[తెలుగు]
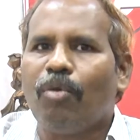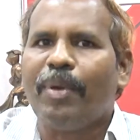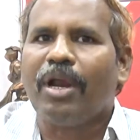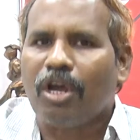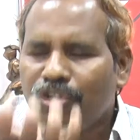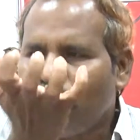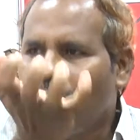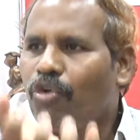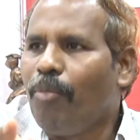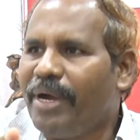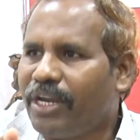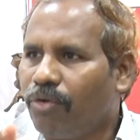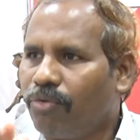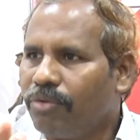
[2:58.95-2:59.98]
రూపాయలు ఖర్చు ఎక్కువ
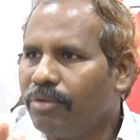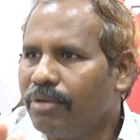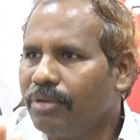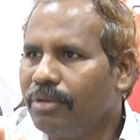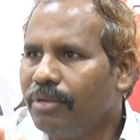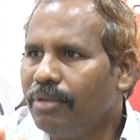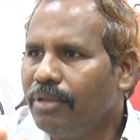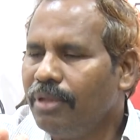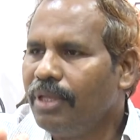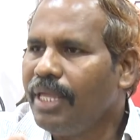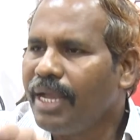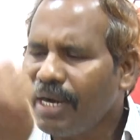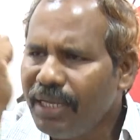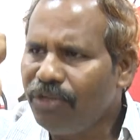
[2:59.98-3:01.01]
పెట్టావు
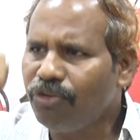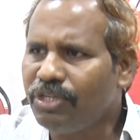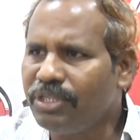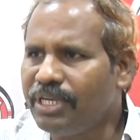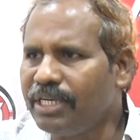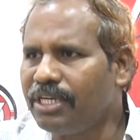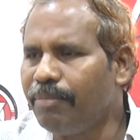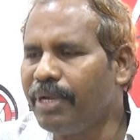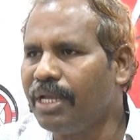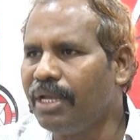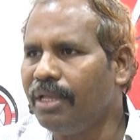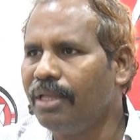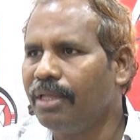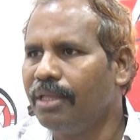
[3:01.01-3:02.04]
ఎక్కడి నుంచి వచ్చింది సంక్షేమం ఇంకా